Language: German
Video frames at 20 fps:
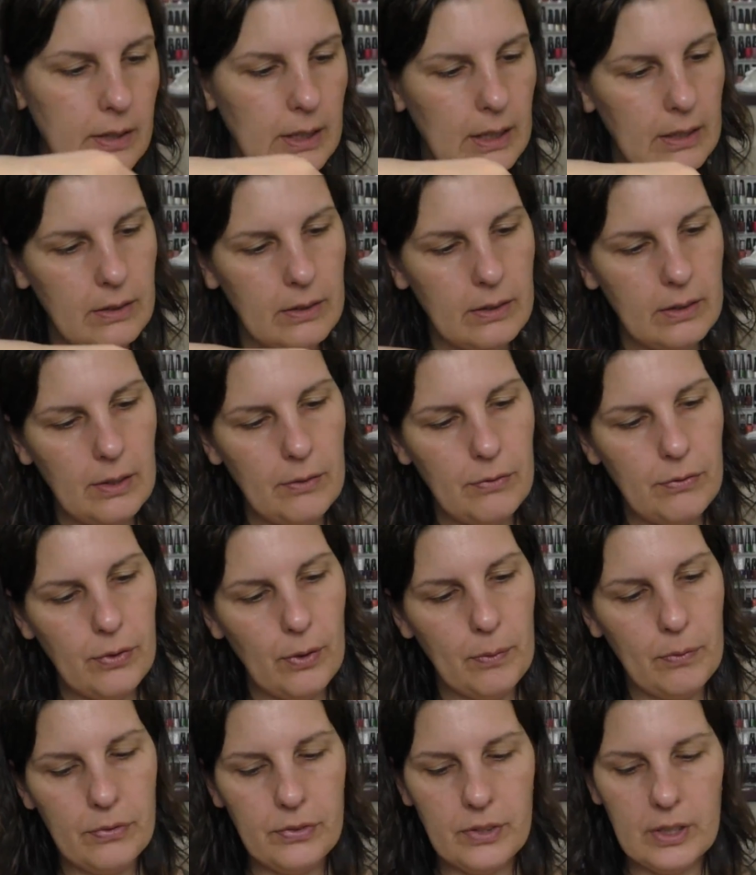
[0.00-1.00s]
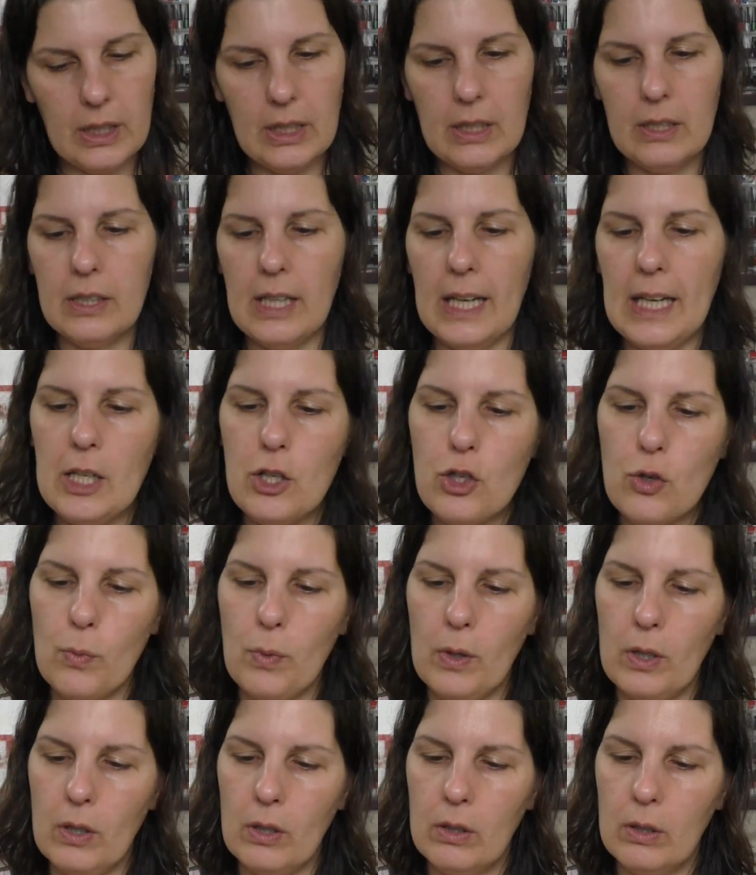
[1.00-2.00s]
ist jetzt die 50
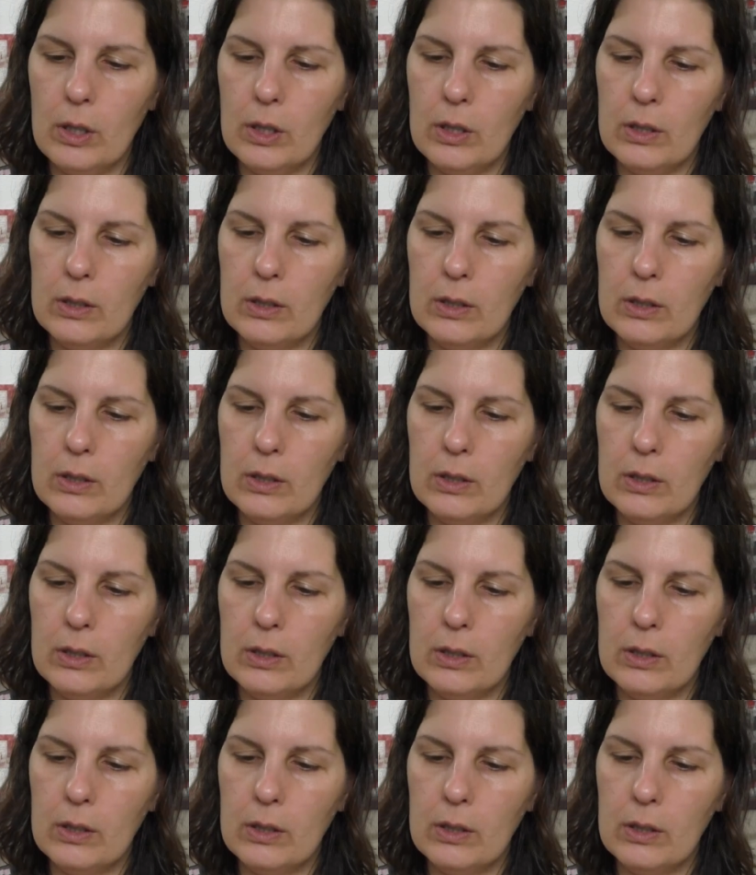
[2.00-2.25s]
Natural.